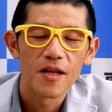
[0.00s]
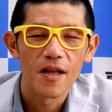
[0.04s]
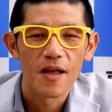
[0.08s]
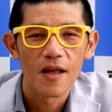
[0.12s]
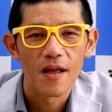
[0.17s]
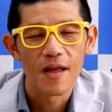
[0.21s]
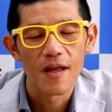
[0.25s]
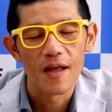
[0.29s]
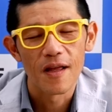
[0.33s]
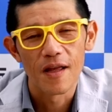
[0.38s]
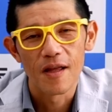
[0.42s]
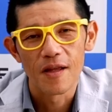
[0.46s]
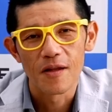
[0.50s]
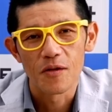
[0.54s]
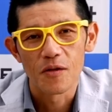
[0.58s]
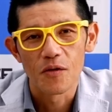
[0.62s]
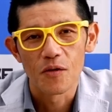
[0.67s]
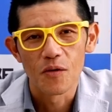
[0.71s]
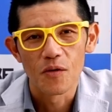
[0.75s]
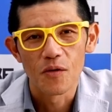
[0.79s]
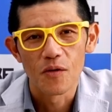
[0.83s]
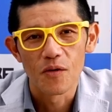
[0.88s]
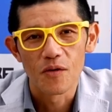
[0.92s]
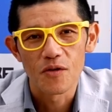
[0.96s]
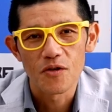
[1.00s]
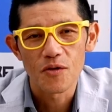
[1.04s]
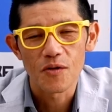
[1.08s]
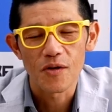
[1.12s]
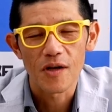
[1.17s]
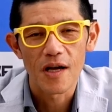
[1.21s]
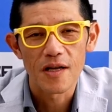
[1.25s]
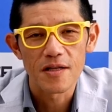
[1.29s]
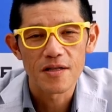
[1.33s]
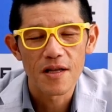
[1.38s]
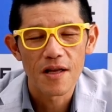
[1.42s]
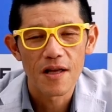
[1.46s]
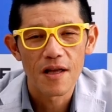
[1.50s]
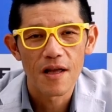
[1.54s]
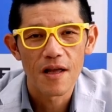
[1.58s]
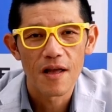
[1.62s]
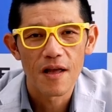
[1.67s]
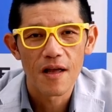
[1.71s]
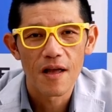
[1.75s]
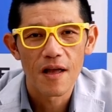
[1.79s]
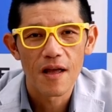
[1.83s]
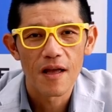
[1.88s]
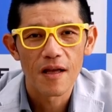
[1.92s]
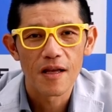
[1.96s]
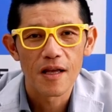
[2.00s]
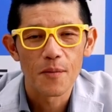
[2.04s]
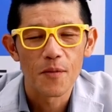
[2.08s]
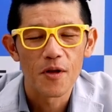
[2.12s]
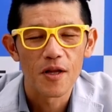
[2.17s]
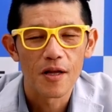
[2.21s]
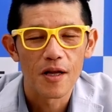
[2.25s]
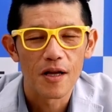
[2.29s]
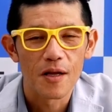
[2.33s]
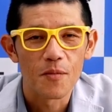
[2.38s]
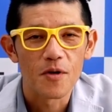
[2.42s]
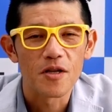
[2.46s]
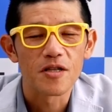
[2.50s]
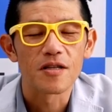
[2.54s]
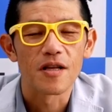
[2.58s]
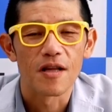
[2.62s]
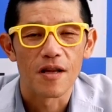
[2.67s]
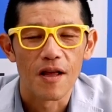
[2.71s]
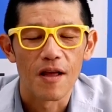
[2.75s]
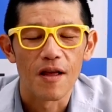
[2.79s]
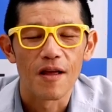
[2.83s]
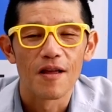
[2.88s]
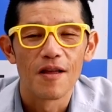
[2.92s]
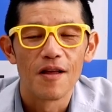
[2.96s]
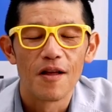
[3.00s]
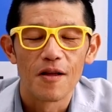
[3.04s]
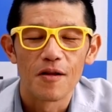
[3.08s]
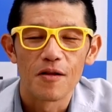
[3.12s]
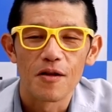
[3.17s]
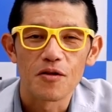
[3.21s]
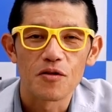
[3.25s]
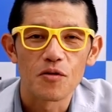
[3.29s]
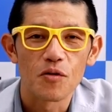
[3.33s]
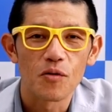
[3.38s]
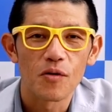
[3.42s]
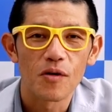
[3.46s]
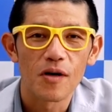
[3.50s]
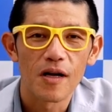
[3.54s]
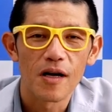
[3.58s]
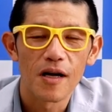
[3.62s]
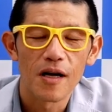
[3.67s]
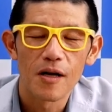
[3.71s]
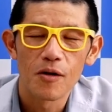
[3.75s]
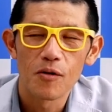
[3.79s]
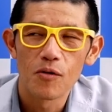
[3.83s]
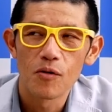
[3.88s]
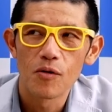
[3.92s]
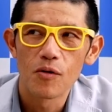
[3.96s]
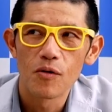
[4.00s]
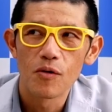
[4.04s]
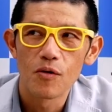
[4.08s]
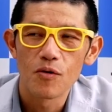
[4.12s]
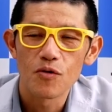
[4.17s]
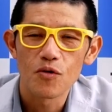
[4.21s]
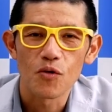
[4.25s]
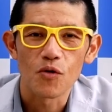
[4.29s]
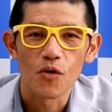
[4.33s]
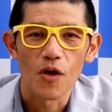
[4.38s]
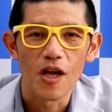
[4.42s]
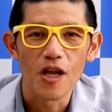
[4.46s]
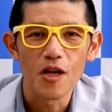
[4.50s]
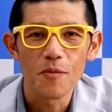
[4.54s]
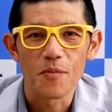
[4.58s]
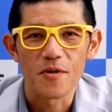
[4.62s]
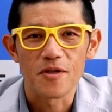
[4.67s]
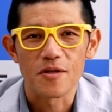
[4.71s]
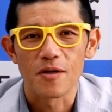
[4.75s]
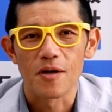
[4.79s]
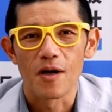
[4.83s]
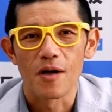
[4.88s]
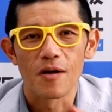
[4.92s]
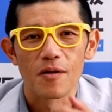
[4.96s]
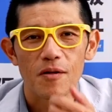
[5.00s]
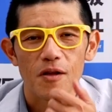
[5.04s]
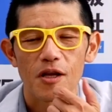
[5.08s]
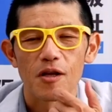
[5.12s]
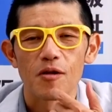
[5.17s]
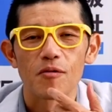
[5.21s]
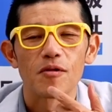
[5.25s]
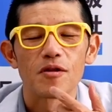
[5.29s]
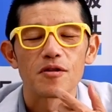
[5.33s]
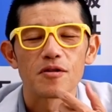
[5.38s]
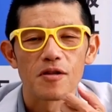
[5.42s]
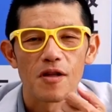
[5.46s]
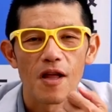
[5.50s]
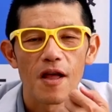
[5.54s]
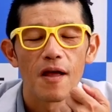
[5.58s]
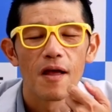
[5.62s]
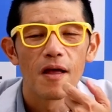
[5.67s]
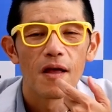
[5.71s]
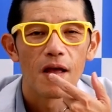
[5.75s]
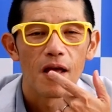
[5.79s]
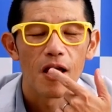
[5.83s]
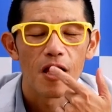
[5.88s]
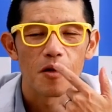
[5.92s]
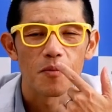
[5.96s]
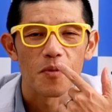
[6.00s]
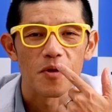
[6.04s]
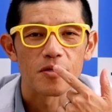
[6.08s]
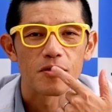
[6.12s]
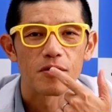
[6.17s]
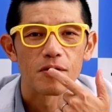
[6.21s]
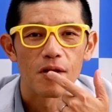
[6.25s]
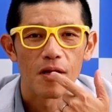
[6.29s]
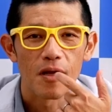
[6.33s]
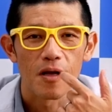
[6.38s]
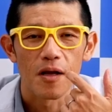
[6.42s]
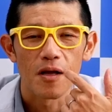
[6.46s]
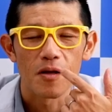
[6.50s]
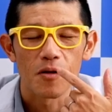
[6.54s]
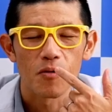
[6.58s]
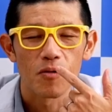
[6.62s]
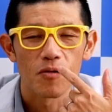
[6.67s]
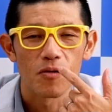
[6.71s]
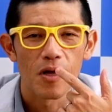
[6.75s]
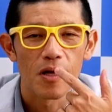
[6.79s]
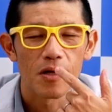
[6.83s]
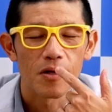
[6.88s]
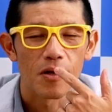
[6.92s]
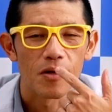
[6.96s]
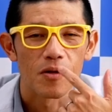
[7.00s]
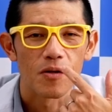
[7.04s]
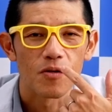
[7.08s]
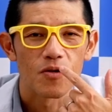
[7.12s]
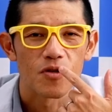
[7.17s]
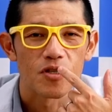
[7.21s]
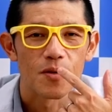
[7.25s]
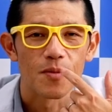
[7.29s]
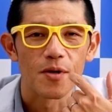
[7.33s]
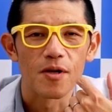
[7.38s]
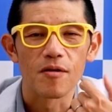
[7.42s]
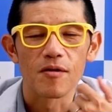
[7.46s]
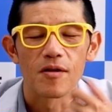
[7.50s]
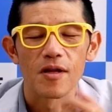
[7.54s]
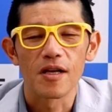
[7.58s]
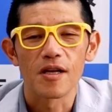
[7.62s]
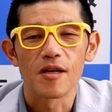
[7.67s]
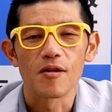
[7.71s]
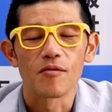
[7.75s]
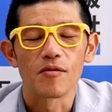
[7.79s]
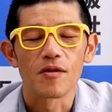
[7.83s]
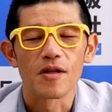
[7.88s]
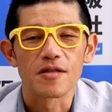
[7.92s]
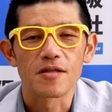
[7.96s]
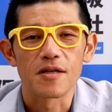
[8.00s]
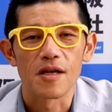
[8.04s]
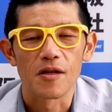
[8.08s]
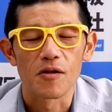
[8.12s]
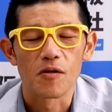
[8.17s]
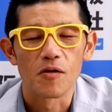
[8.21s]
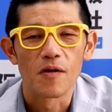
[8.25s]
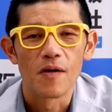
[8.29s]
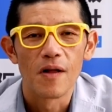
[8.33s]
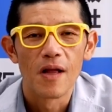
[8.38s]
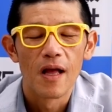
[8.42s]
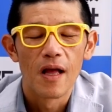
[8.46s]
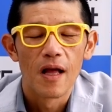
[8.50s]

ね、えっと、ちょっと風邪気味になりましてねでそこからあのちょっとヘルペスができるんですねヘルペスねこの辺りの唇にできるんですけど